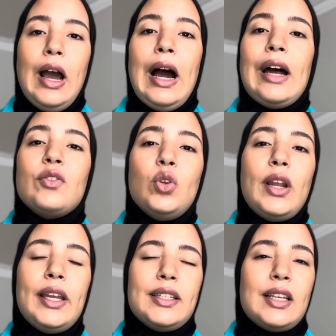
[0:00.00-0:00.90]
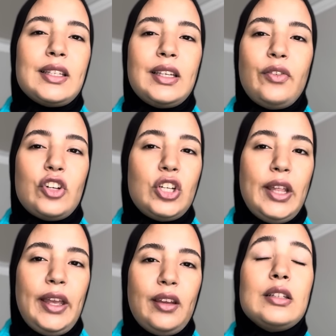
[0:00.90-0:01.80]
عرفتو على احساس كيفاش
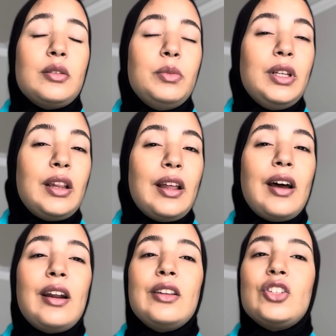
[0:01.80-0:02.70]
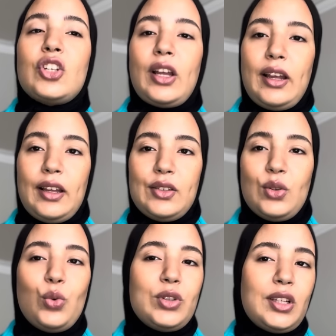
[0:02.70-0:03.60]
داير تمنيت الارض تشقات
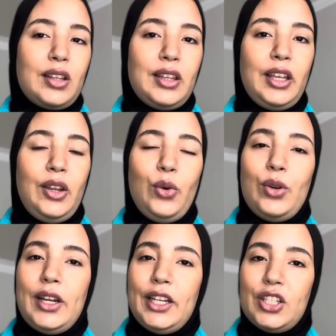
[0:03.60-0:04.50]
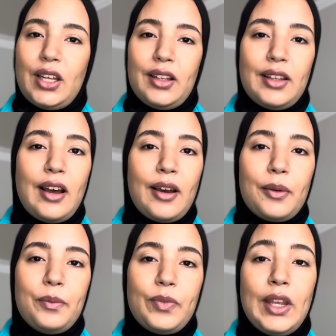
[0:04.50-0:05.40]
وتسرطني ولا نعيش داك النهار
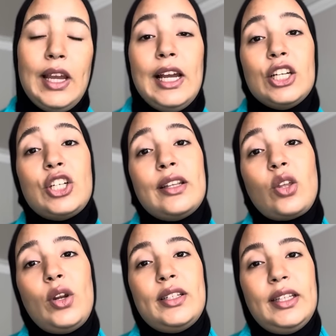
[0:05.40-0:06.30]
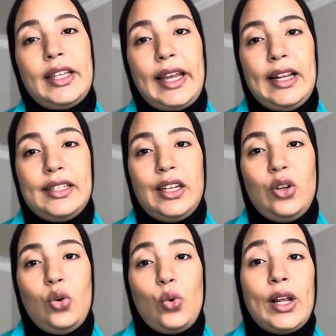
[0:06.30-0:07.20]
جات دخلت عندي خالتي
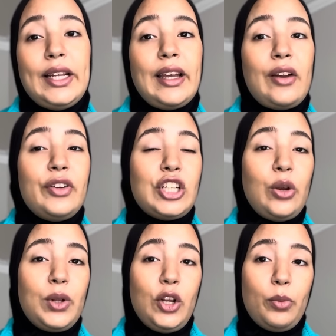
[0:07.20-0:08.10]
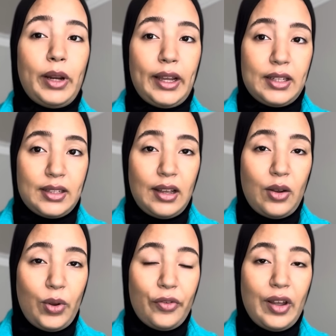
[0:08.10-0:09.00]
وقالت لي راه فاش عاودت لهم القصه
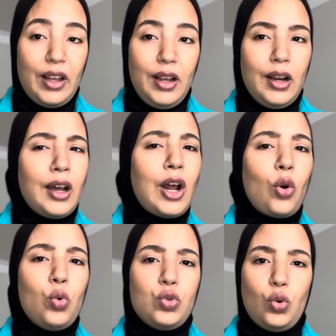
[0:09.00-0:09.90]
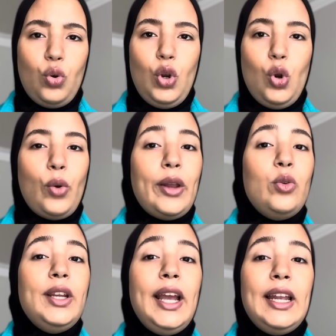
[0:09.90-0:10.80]
وفاء راه غوتو وقالوا
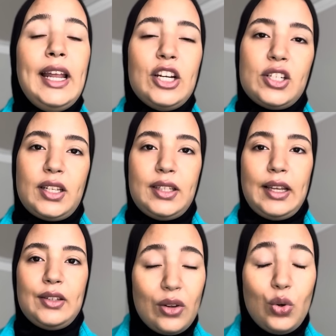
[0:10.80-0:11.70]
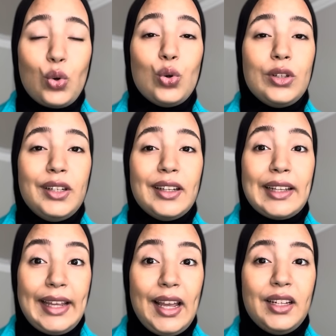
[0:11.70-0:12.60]
لي علاش سكتات وكون
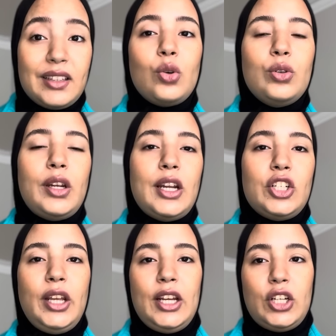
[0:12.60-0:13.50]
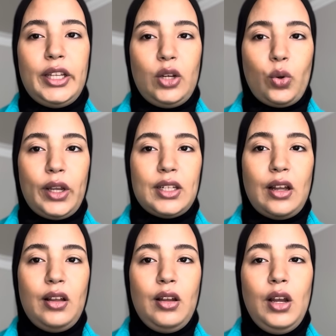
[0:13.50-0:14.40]
قالت كون درنا شي حاجه ديك الوقيته
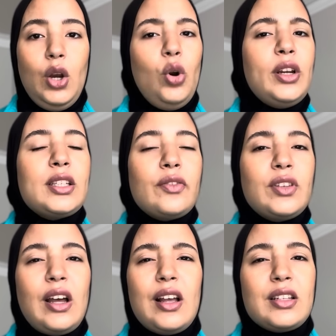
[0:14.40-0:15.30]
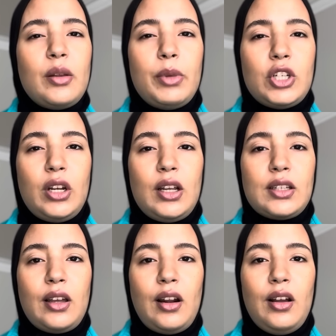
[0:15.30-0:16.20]
وحنا صفتناها اصلا باش انها
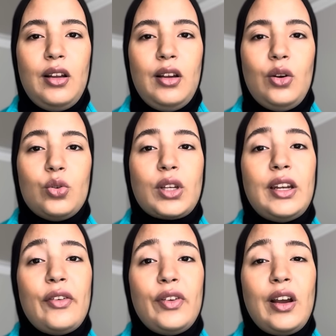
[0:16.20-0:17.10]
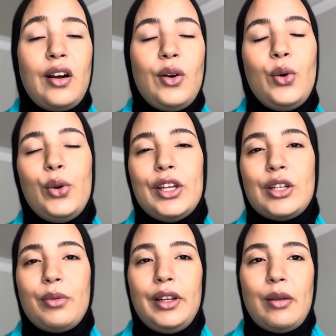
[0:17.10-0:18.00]
تقرا وثقنا فيها وهي
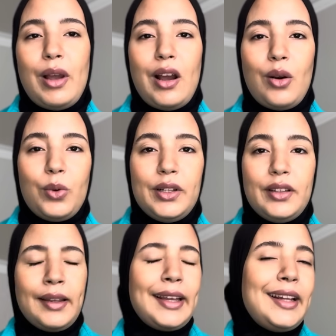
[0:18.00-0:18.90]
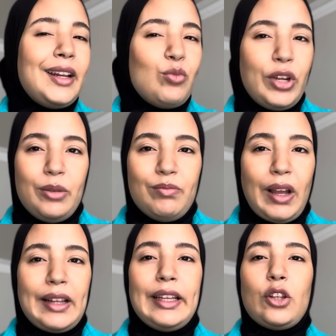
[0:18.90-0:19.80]
جابت لينا معاها ولد قالت لي المهم
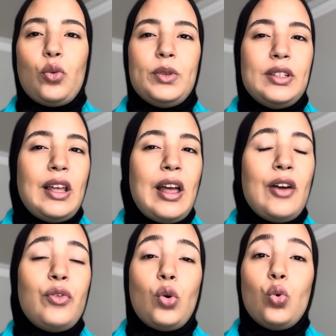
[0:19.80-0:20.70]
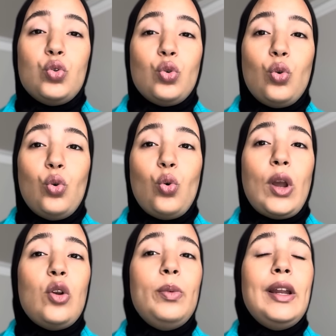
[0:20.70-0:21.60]
غادي يهضروا بزاف وغوتوا
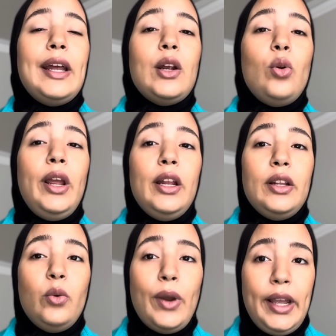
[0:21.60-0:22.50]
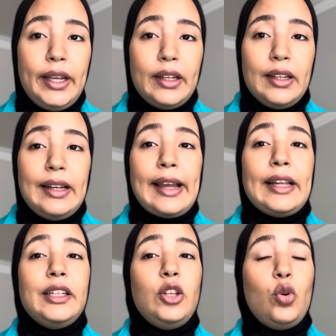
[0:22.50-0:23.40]
وقالوا بلي انه الحل الوحيد اللي
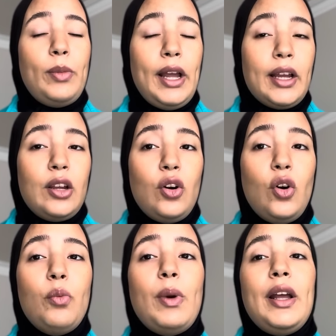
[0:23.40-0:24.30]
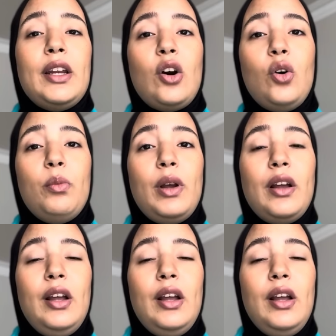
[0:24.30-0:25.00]
غادي يديروا معاك هما انهم